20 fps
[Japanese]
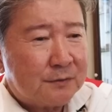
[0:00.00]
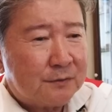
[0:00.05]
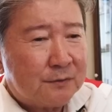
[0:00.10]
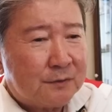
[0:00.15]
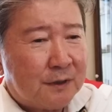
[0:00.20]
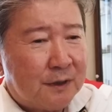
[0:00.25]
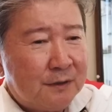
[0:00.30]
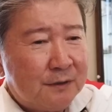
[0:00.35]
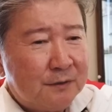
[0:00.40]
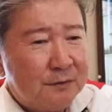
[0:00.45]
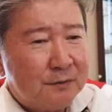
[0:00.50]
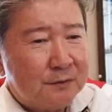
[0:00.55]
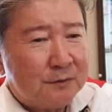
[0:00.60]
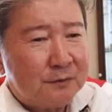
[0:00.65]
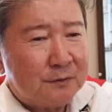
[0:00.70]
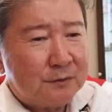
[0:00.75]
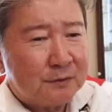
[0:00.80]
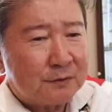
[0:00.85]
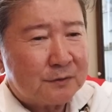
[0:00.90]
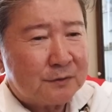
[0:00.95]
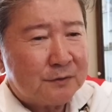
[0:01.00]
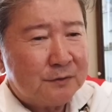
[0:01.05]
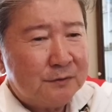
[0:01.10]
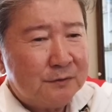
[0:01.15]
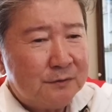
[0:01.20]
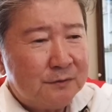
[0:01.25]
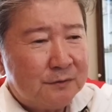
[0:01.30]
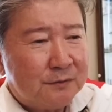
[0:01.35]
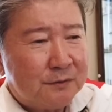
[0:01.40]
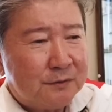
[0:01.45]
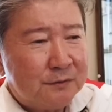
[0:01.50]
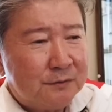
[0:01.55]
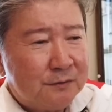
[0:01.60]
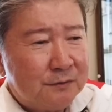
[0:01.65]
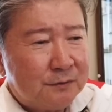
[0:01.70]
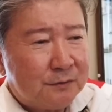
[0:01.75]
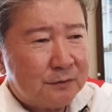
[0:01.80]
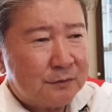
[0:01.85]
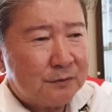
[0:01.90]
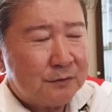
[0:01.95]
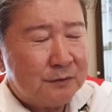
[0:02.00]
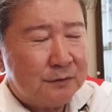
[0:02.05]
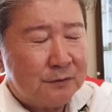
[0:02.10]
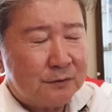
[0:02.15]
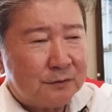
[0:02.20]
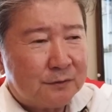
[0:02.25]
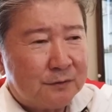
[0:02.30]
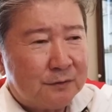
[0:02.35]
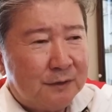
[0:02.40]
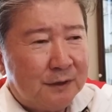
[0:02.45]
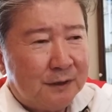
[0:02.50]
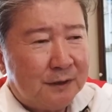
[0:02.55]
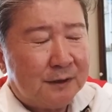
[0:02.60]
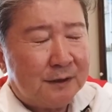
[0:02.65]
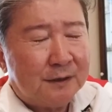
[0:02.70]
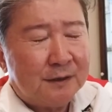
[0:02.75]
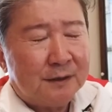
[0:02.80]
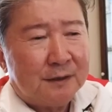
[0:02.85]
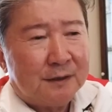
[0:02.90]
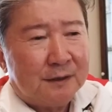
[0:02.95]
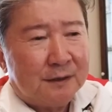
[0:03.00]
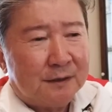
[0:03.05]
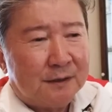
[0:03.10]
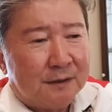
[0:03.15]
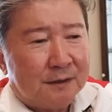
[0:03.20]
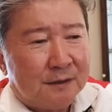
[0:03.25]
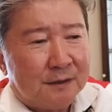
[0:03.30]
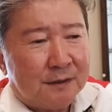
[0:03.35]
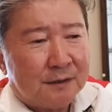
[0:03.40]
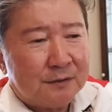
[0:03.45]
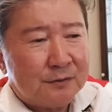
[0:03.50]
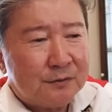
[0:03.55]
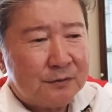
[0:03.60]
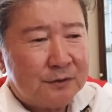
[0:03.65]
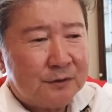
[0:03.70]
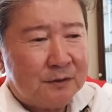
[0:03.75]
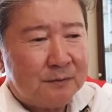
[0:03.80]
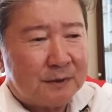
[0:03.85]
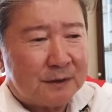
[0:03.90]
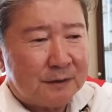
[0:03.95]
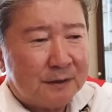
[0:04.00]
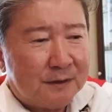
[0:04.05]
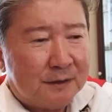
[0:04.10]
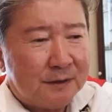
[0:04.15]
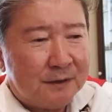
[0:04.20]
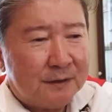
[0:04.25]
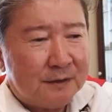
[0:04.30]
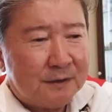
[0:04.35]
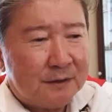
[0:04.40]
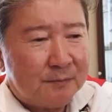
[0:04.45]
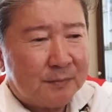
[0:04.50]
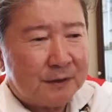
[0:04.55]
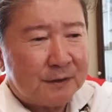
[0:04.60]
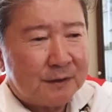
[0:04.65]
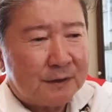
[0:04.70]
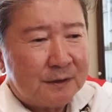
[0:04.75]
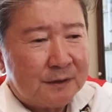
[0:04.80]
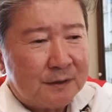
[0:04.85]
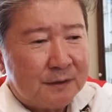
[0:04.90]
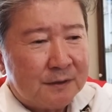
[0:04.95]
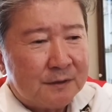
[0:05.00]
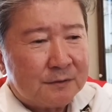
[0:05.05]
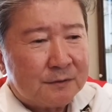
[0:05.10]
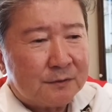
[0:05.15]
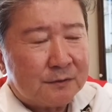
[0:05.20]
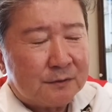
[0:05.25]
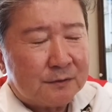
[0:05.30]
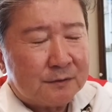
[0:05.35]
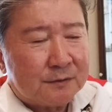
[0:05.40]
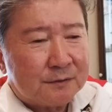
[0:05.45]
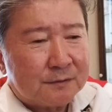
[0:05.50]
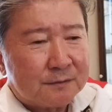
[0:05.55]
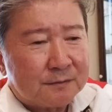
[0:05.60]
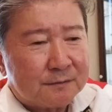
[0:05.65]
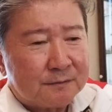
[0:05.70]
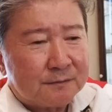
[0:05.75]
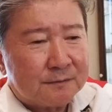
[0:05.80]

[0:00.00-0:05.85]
の家業を継ぐことによって、やるとすればね、やっぱりその、